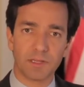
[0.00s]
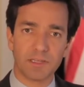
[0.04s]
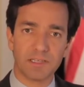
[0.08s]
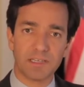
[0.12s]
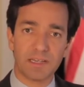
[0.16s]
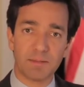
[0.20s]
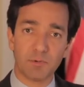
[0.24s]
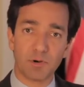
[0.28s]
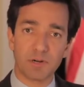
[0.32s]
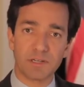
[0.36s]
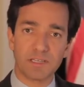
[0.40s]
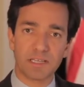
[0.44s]

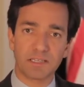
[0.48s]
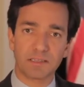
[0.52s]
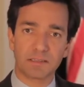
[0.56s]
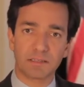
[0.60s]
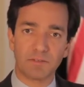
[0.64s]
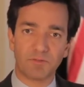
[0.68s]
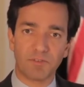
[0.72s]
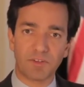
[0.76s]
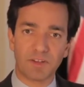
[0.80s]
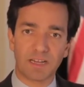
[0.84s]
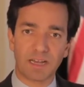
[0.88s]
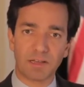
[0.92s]
y hemos
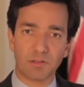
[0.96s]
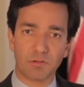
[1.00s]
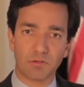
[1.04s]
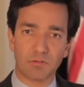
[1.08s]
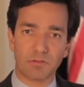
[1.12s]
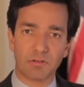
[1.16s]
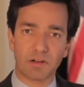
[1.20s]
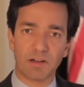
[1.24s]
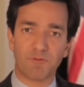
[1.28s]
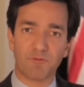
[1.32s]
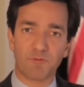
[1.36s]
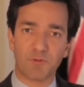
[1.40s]
identificado
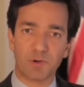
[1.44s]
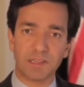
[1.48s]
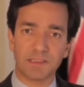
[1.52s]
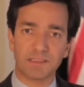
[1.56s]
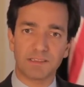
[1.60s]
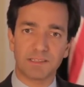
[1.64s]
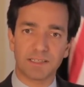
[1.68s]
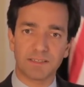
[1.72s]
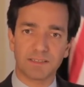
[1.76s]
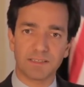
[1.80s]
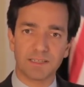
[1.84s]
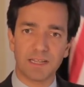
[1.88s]
nuevas
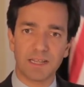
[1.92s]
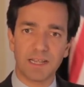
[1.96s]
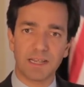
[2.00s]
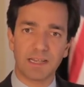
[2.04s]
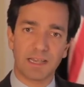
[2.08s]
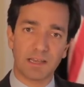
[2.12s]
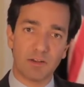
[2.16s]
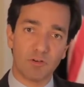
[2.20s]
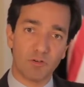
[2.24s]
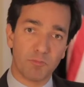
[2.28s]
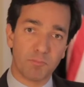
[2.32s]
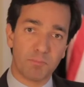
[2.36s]
fuentes
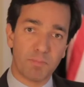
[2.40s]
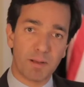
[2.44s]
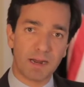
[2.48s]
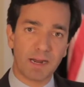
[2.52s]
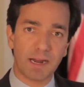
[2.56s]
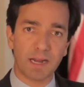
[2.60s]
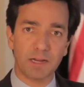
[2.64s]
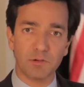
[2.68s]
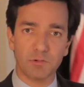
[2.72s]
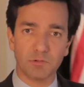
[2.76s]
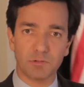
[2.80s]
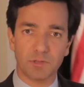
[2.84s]
que nos
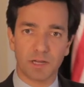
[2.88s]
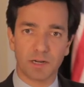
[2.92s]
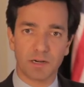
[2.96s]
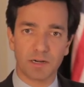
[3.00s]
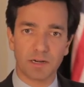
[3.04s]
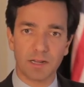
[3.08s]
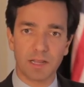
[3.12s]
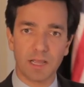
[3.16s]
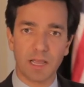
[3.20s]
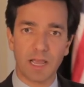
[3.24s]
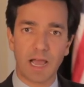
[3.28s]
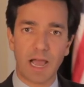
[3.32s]
van a
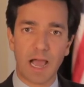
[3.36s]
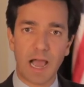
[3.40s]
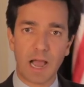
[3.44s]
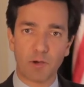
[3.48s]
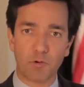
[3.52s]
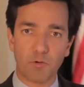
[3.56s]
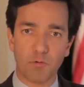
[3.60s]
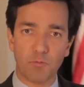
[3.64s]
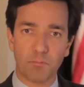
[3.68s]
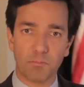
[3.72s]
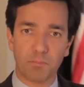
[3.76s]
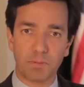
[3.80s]
ayudar a
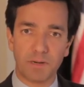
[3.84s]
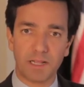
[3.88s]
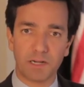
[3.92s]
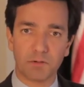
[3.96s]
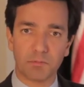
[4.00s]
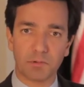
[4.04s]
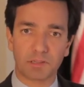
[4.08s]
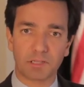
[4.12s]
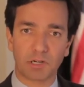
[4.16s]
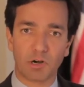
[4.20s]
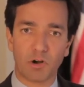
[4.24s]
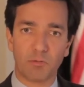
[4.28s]
cumplir
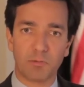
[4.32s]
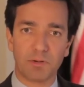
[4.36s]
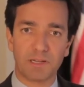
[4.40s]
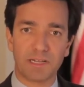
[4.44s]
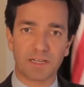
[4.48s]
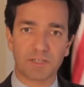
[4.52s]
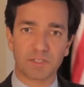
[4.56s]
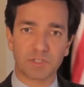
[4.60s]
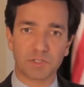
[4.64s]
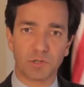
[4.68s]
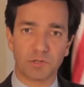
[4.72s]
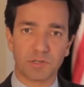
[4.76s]
nuestras
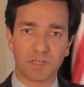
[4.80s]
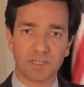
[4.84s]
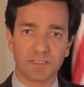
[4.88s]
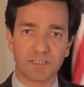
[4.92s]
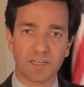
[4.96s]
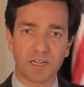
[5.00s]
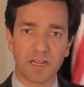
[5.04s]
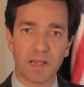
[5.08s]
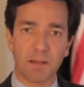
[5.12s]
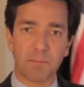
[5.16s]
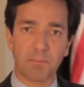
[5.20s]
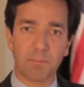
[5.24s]

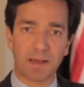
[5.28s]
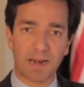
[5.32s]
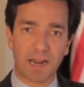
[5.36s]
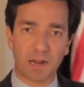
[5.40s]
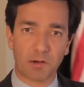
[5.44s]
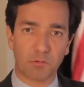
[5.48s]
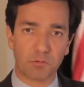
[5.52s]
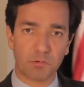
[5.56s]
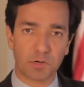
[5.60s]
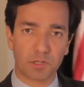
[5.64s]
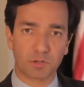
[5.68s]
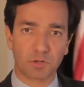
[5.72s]
obligaciones
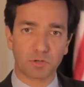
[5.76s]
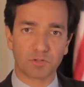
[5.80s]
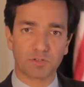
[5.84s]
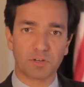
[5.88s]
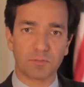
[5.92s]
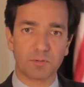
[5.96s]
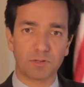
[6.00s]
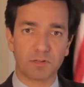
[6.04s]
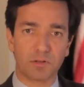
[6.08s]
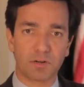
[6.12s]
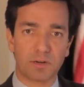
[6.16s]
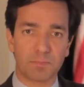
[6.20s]
para con nuestros
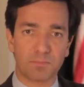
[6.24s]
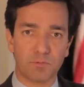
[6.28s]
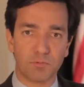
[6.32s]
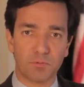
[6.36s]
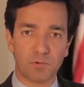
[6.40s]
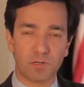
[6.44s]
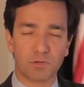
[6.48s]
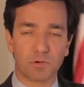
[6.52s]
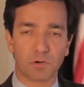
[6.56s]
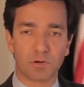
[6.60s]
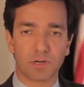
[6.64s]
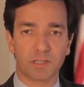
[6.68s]
servidores
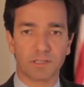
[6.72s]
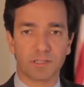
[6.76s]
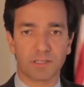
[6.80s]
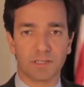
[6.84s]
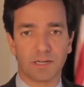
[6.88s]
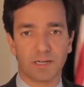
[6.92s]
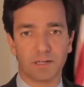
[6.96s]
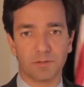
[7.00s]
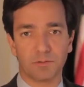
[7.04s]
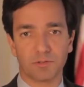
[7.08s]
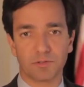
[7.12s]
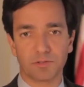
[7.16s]
públicos
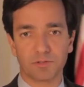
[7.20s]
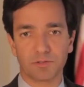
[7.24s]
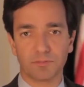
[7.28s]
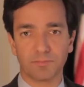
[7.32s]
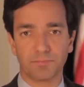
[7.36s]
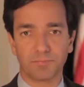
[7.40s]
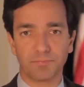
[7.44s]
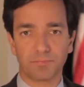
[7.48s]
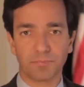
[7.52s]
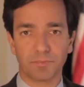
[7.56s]
retirados.